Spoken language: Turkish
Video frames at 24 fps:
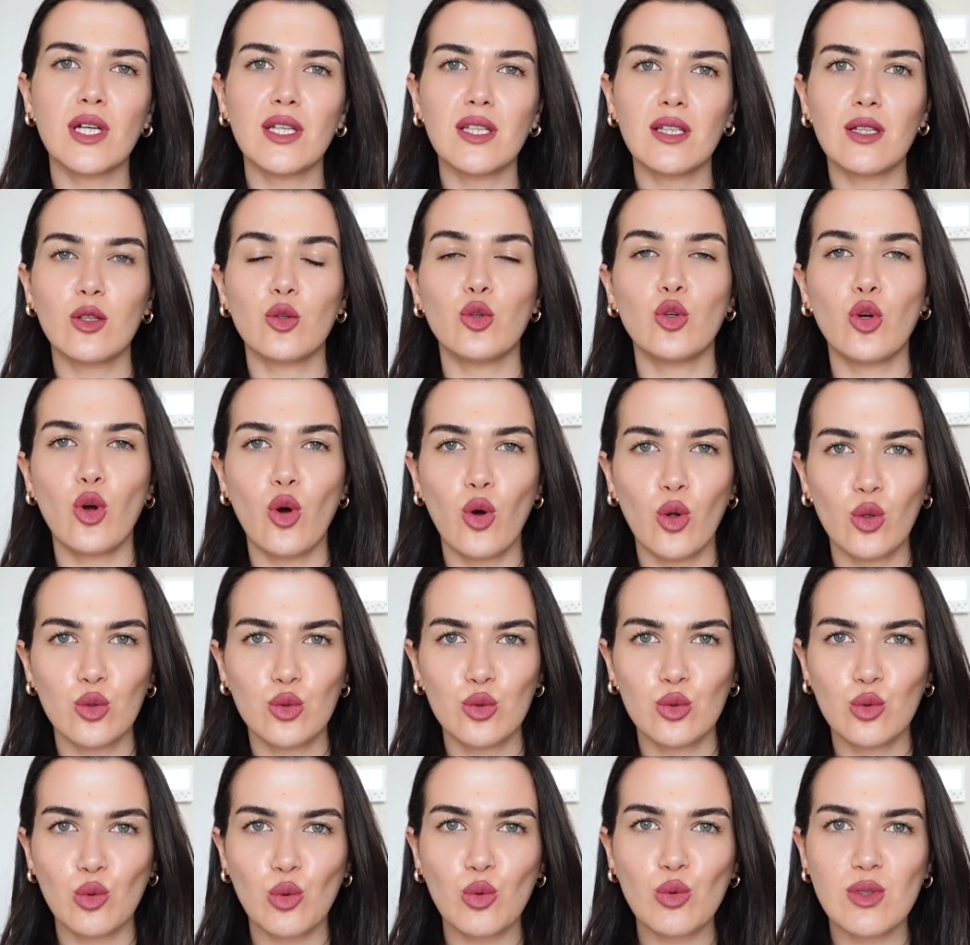Kanala üye
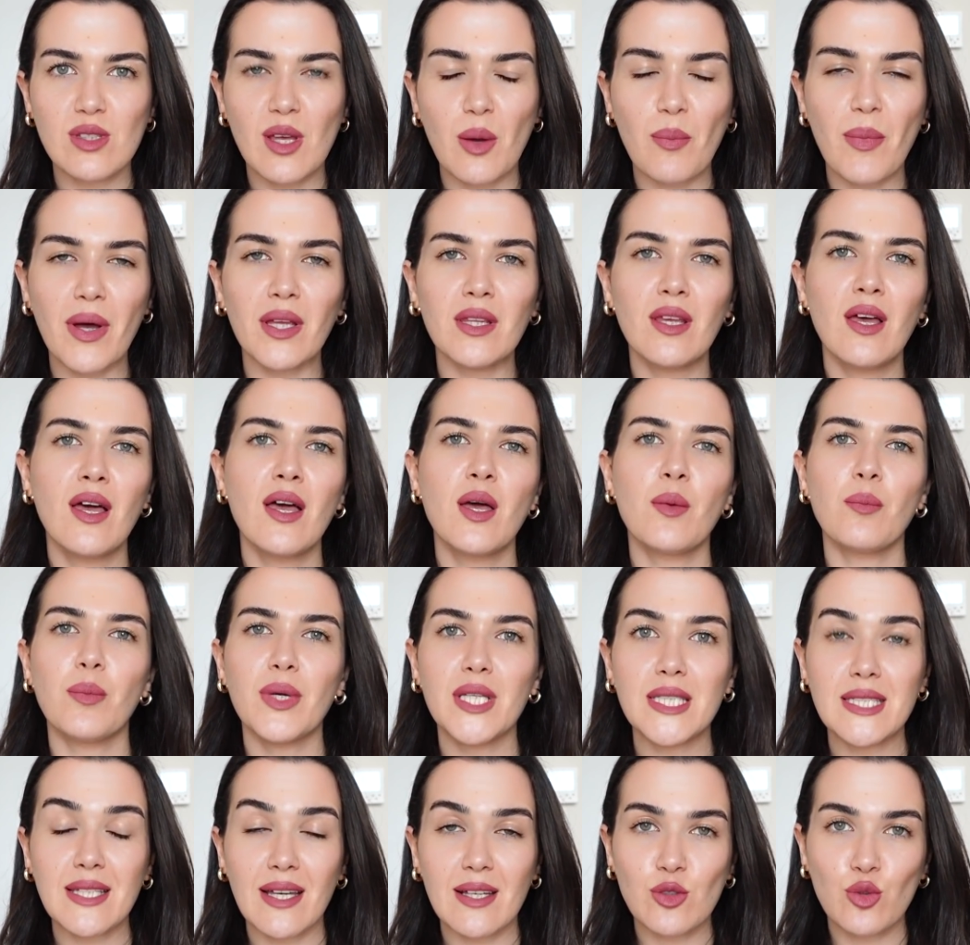olduğunuz zaman
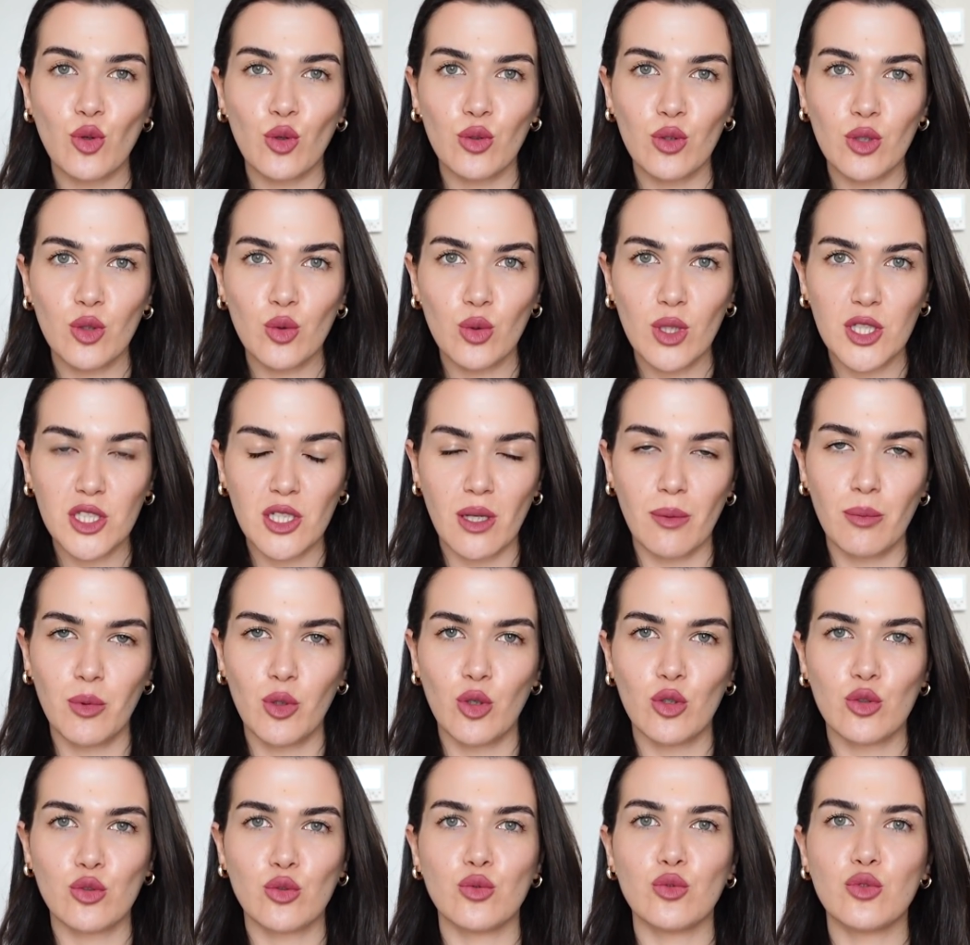meditasyonlara
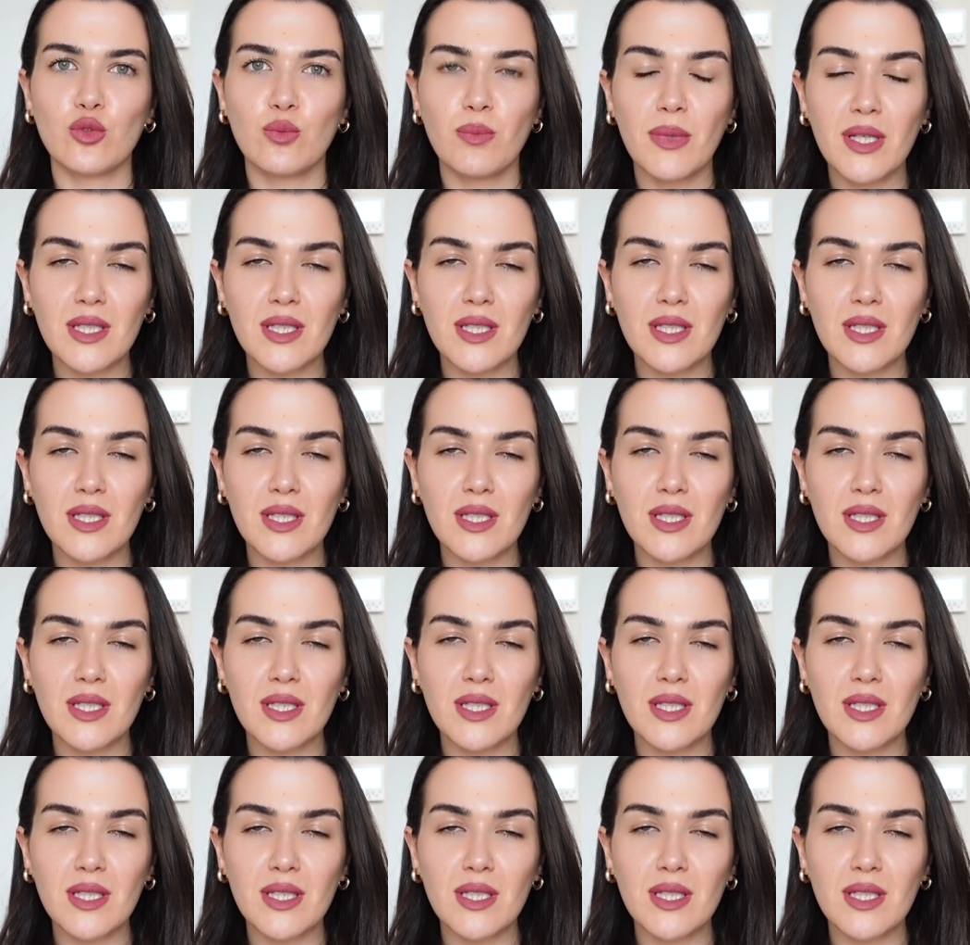ulaşabiliyorsunuz.